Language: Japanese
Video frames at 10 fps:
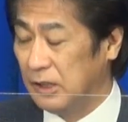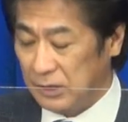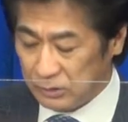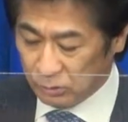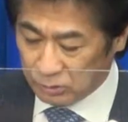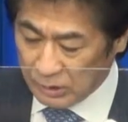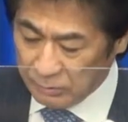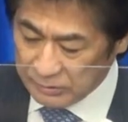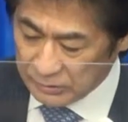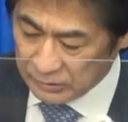えー、それと合
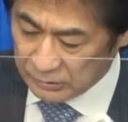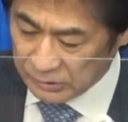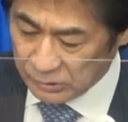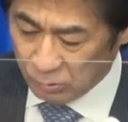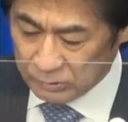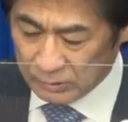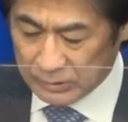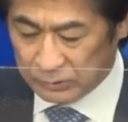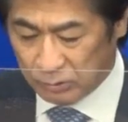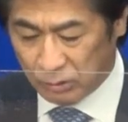わせてですね本格
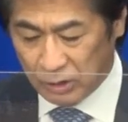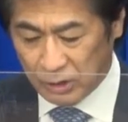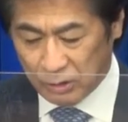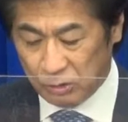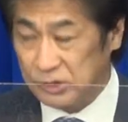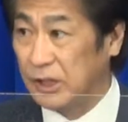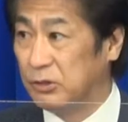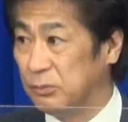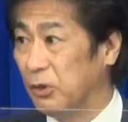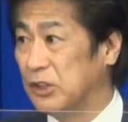稼働をしてい
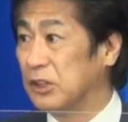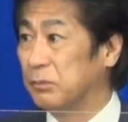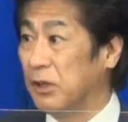くもうに、